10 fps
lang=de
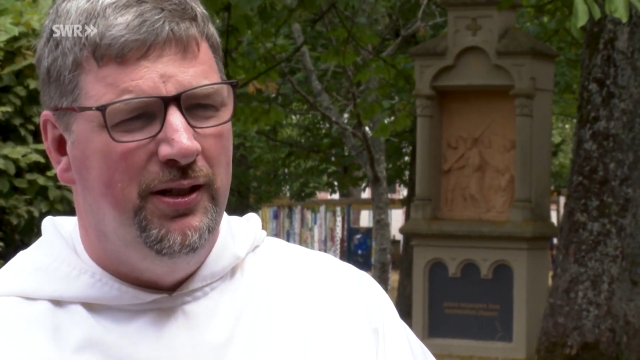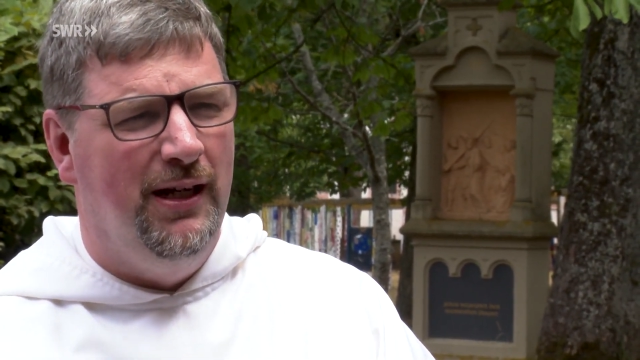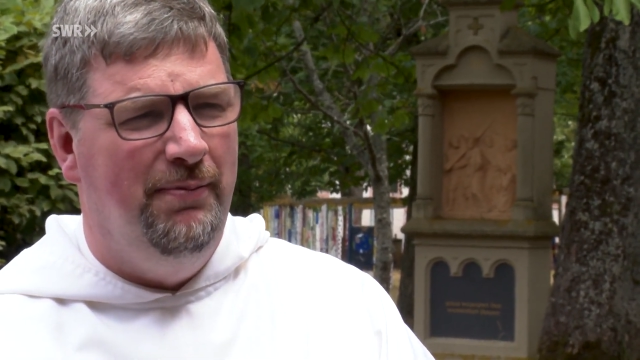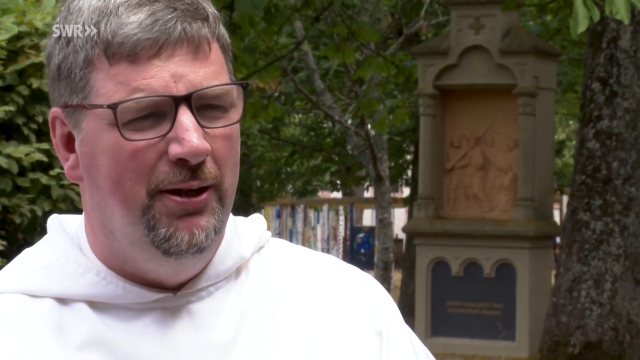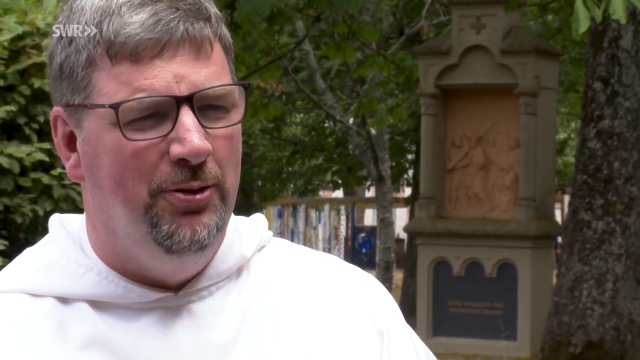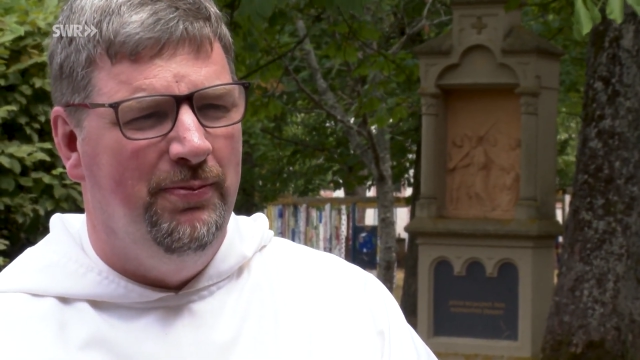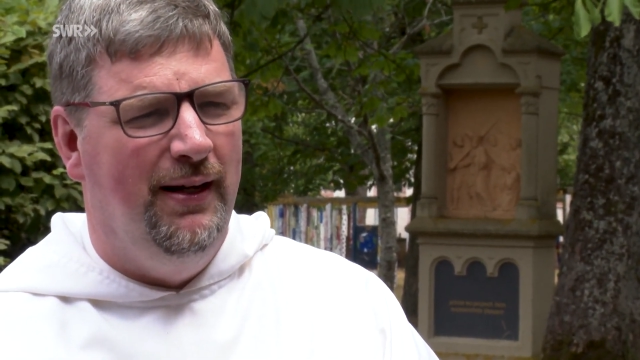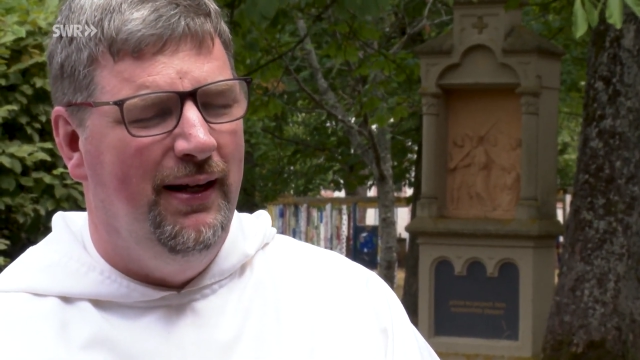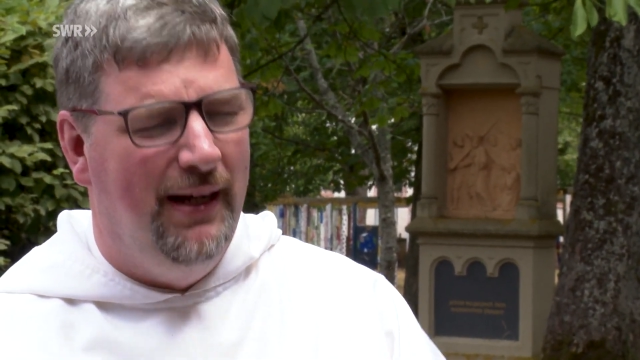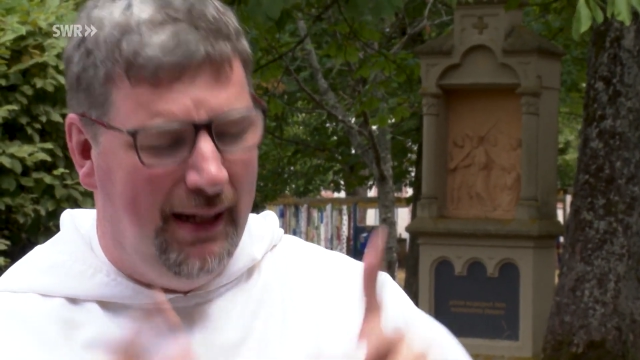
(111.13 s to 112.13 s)
Ich sage
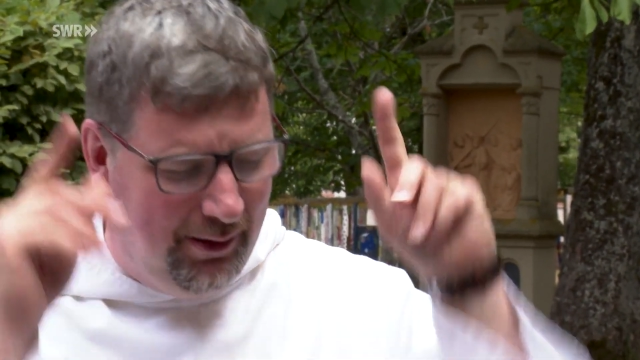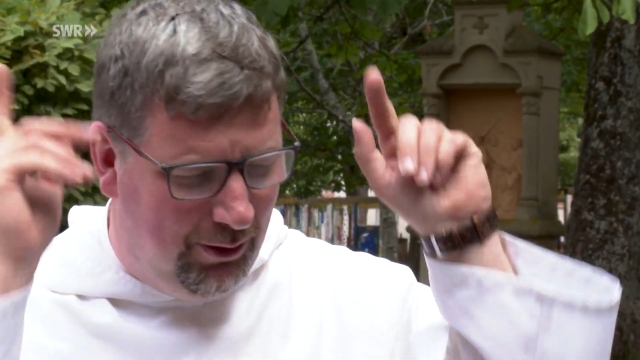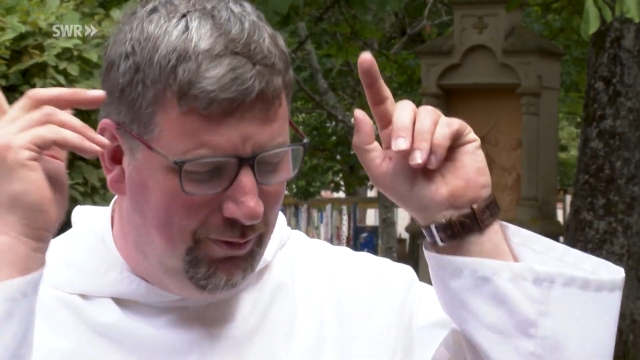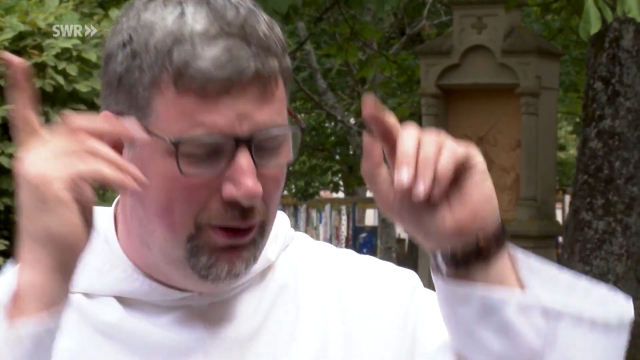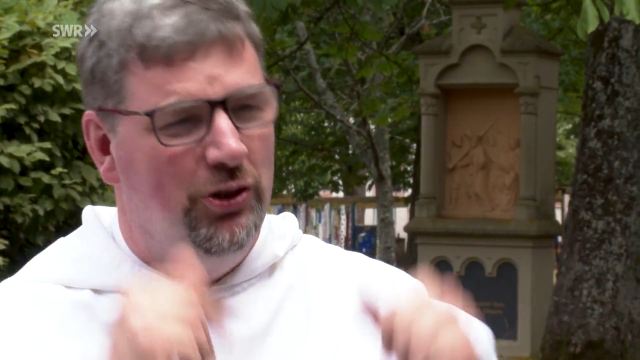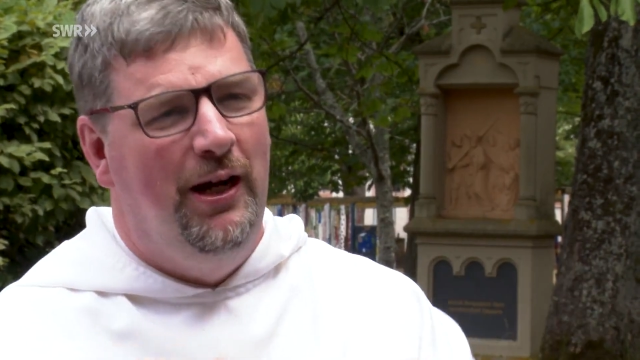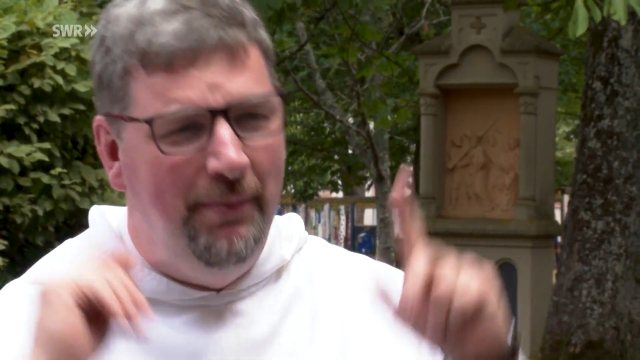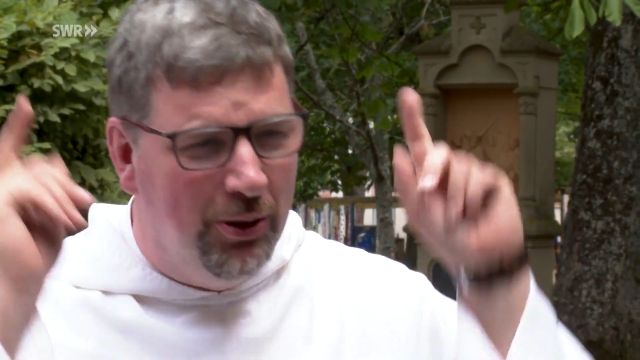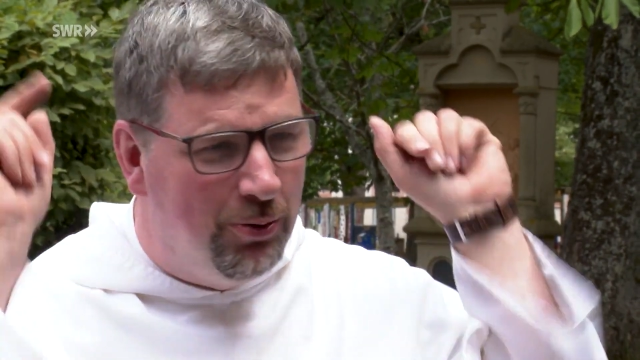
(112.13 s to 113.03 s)
manchmal, er hat auch irgendwie scheinbar